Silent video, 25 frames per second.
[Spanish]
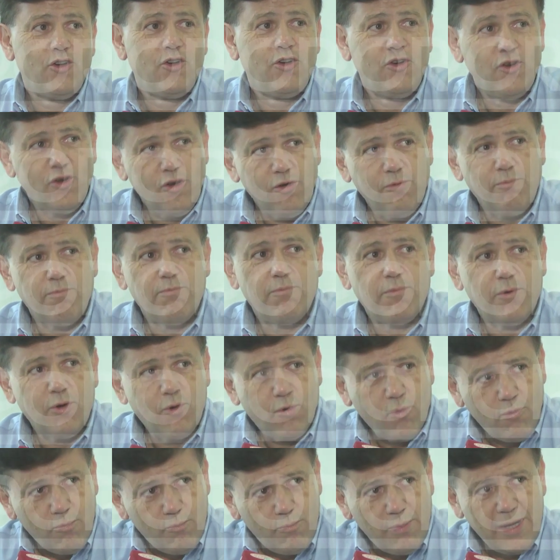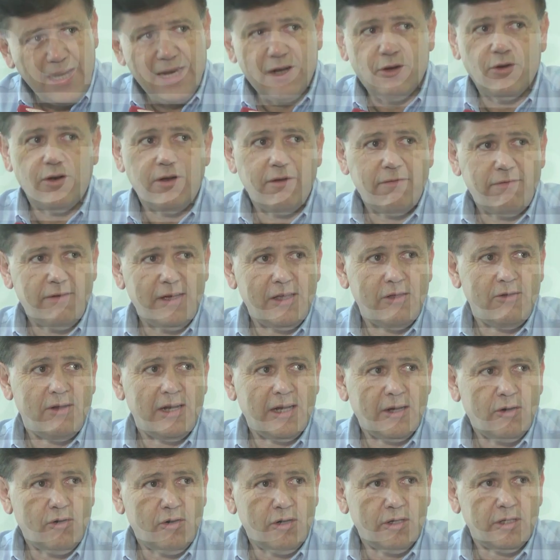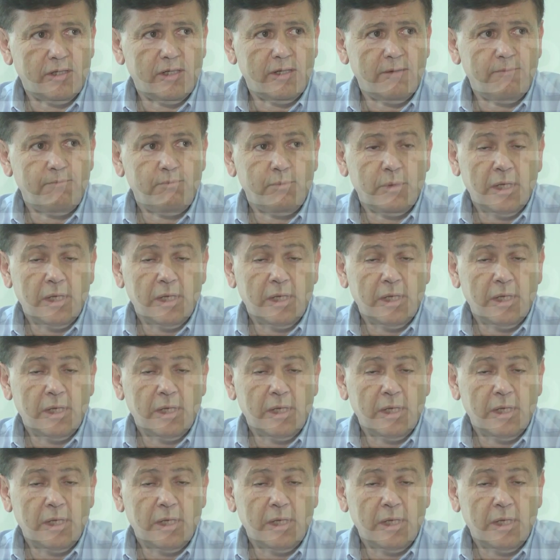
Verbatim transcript: no cumplir con el fallo de la Corte.